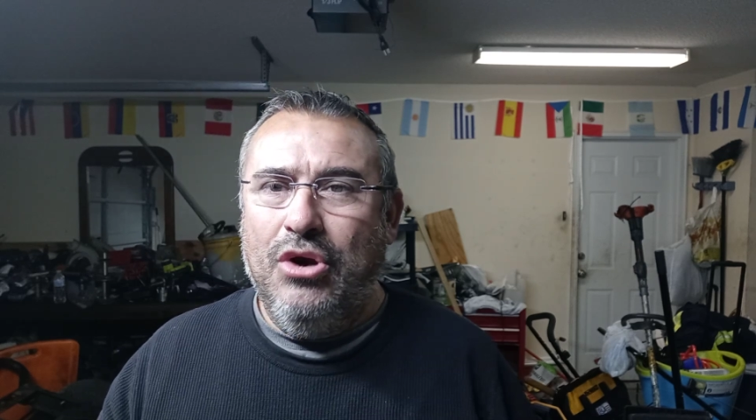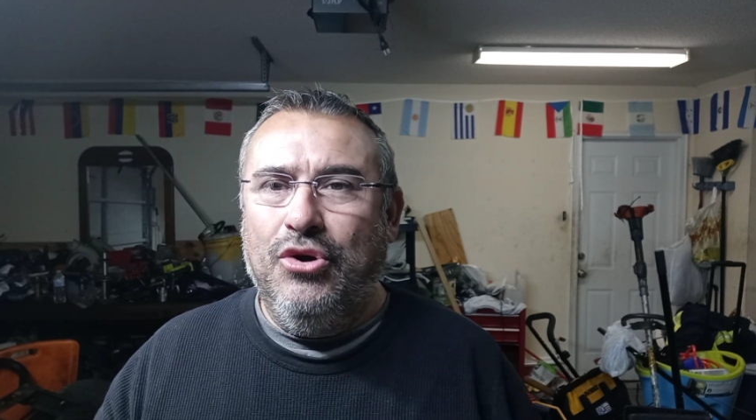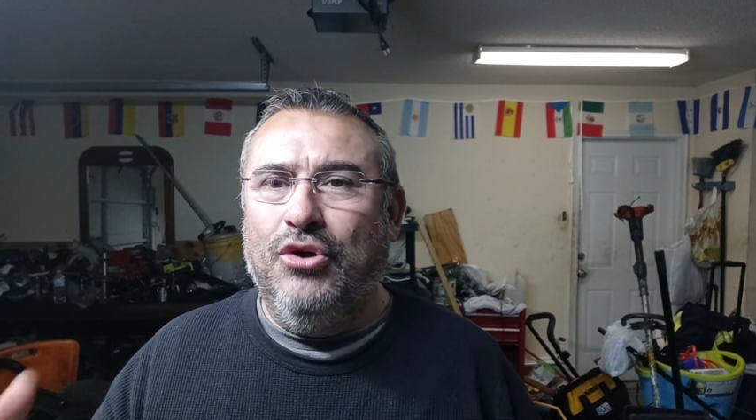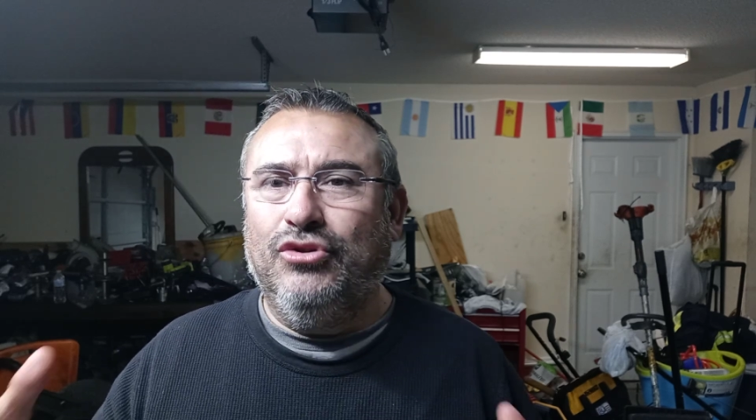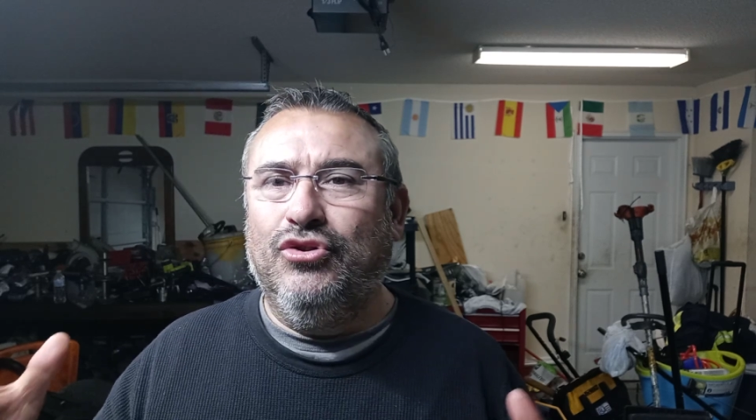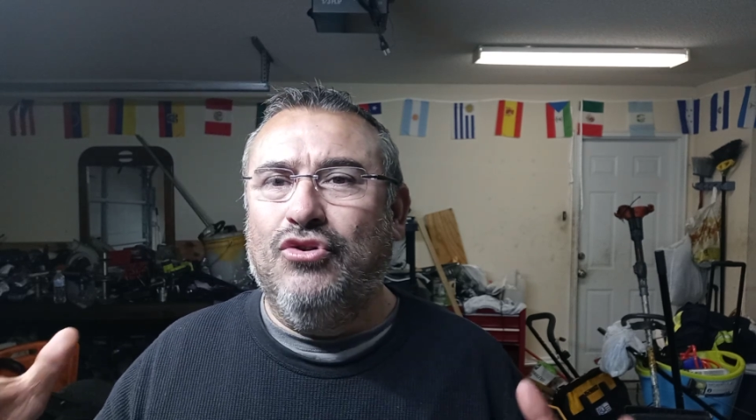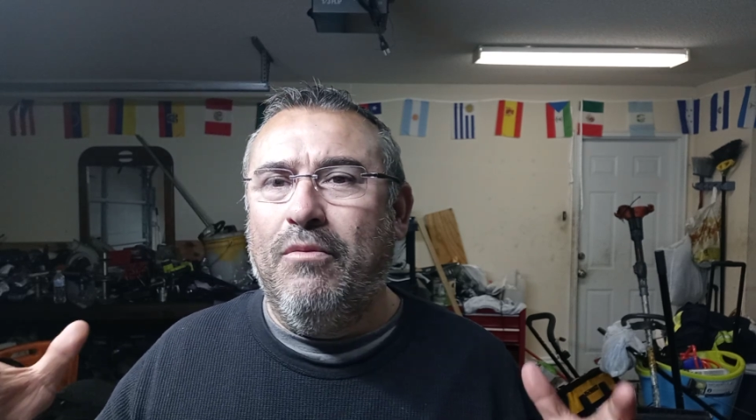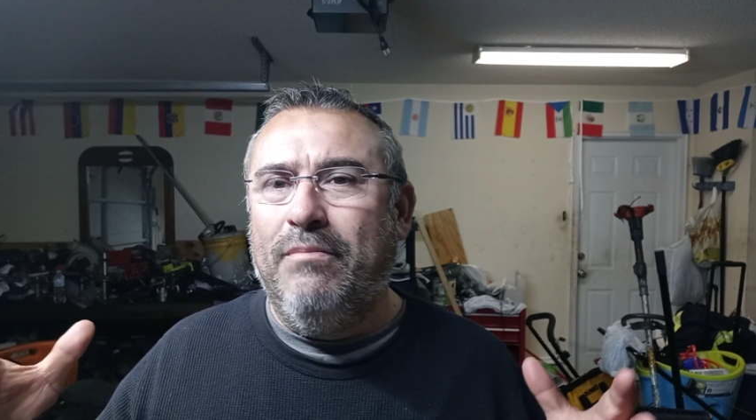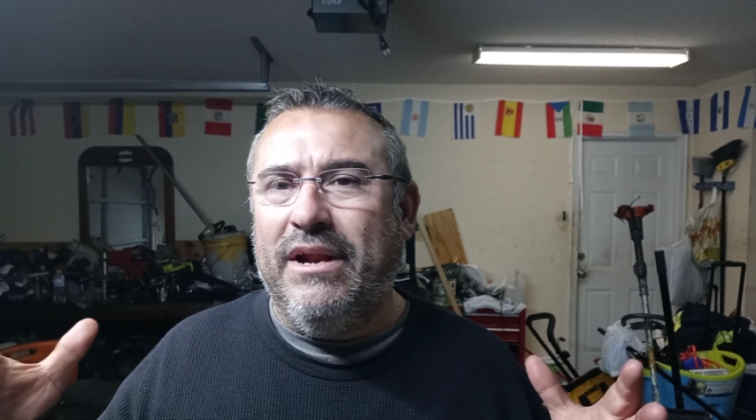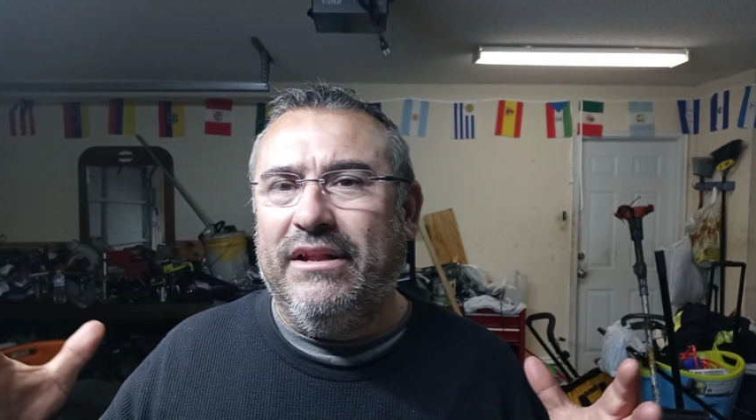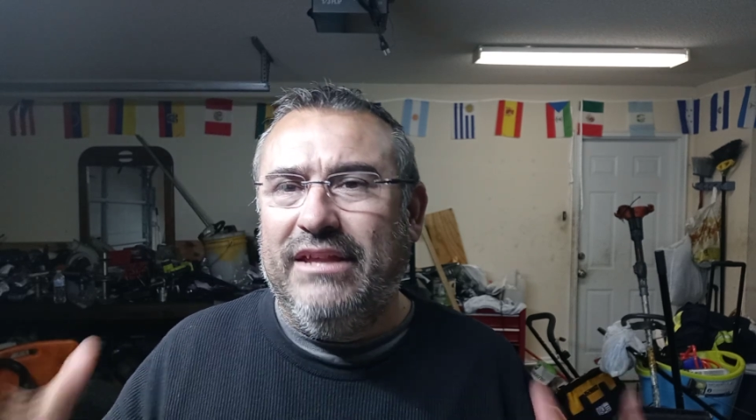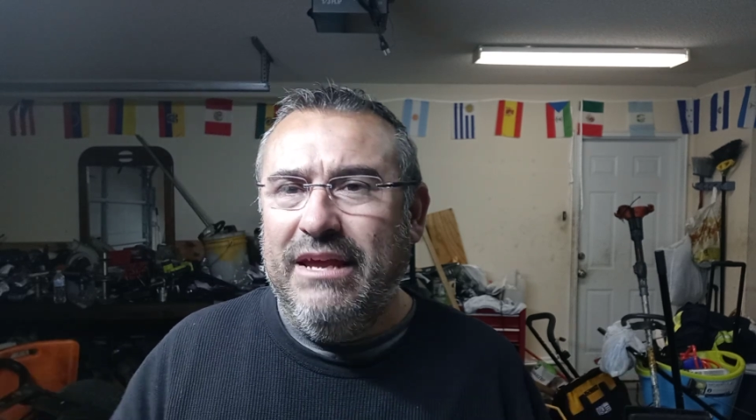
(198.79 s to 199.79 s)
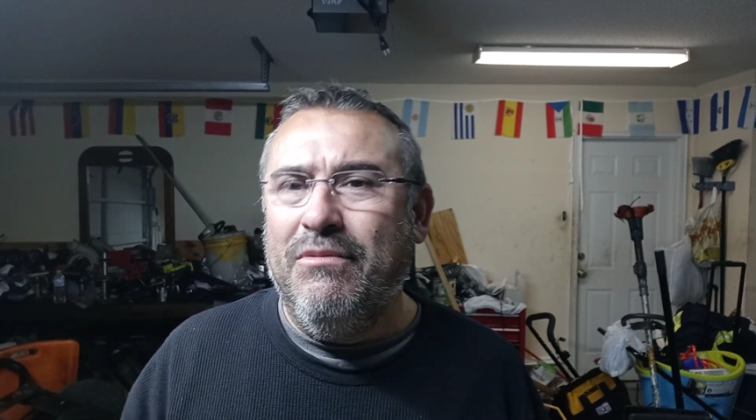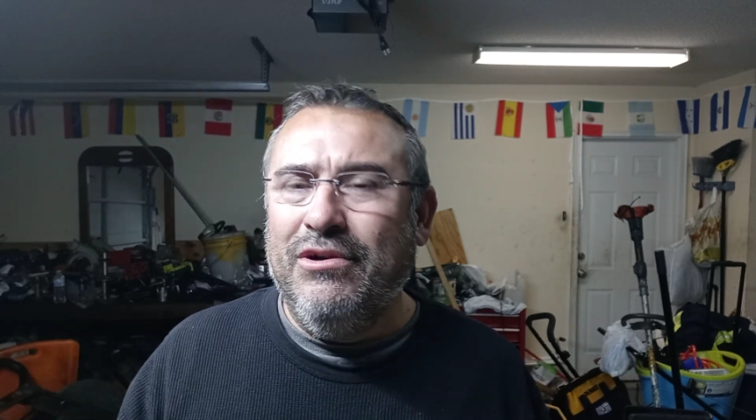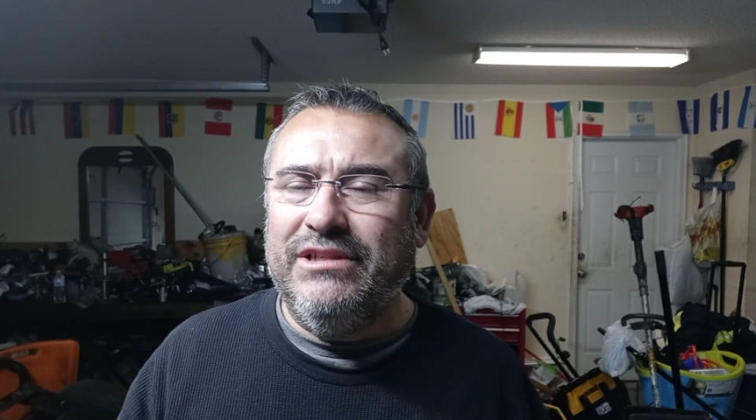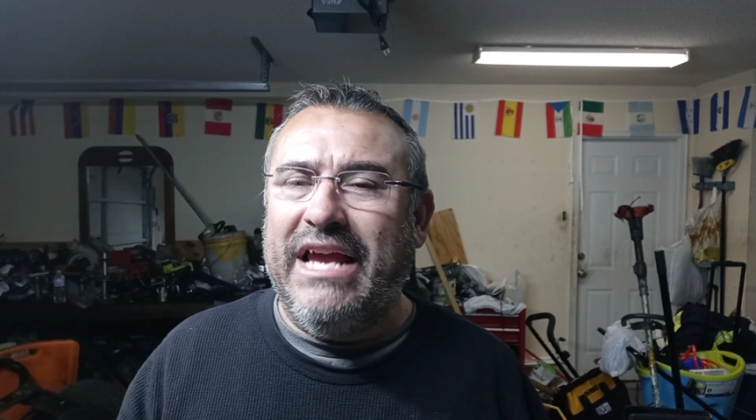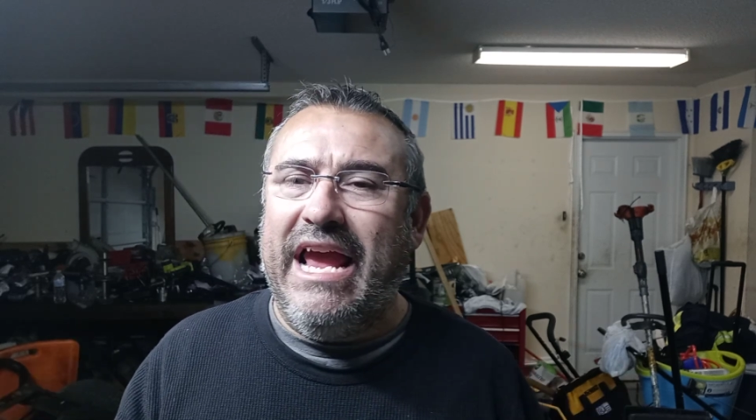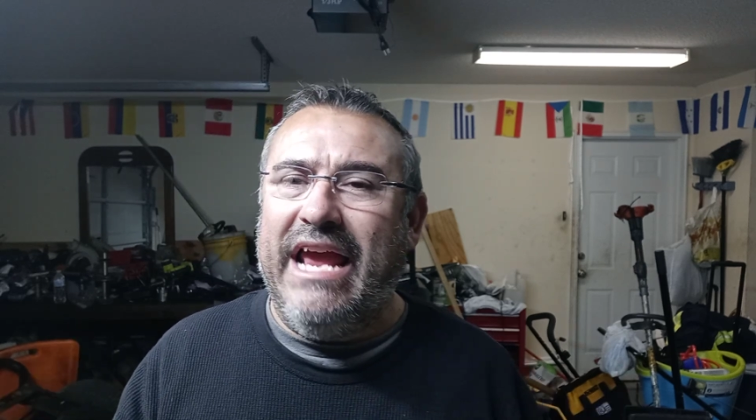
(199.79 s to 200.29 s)
Nos
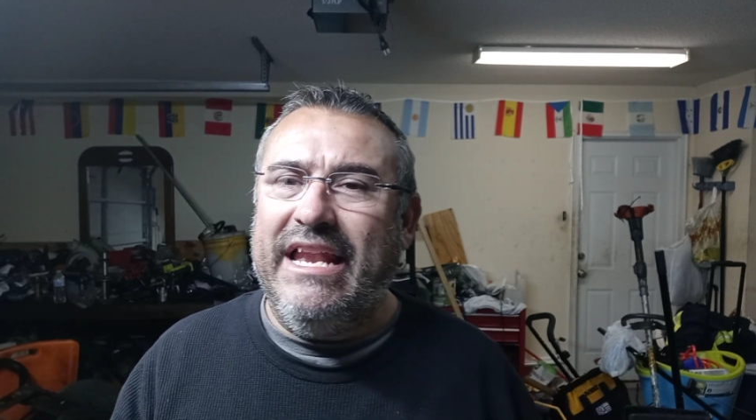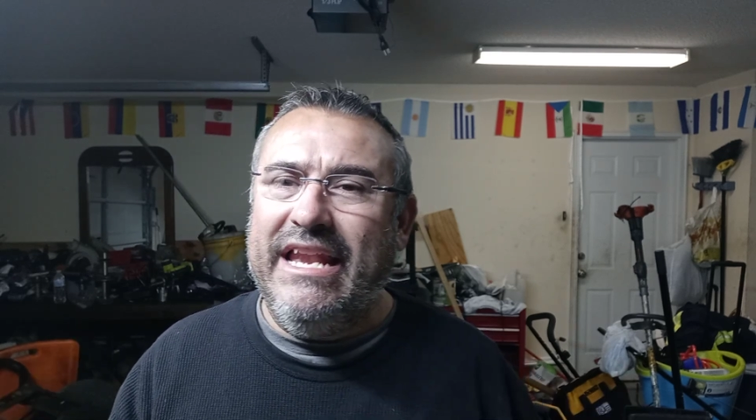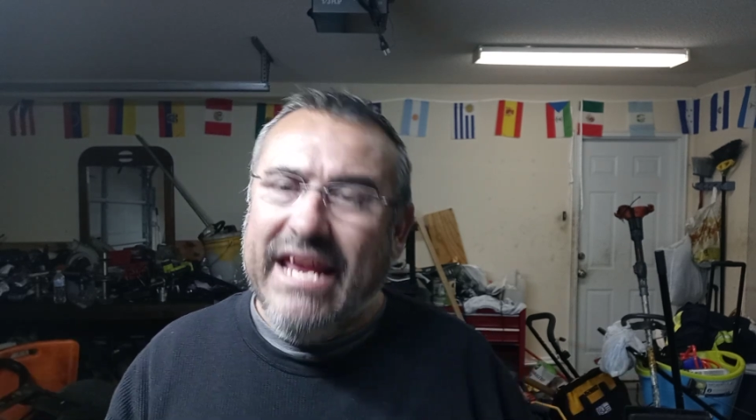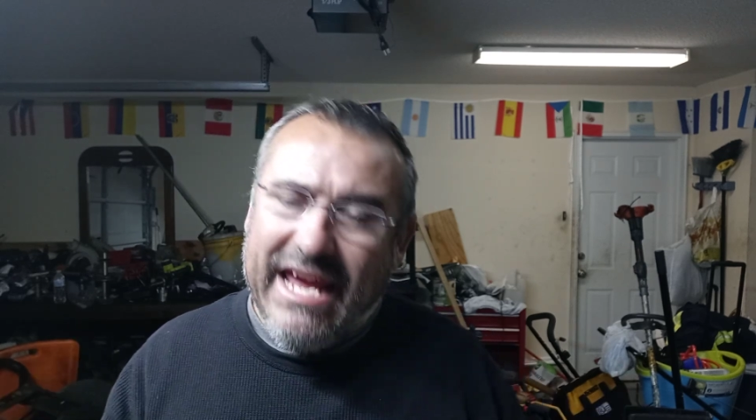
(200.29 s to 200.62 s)
convertimos en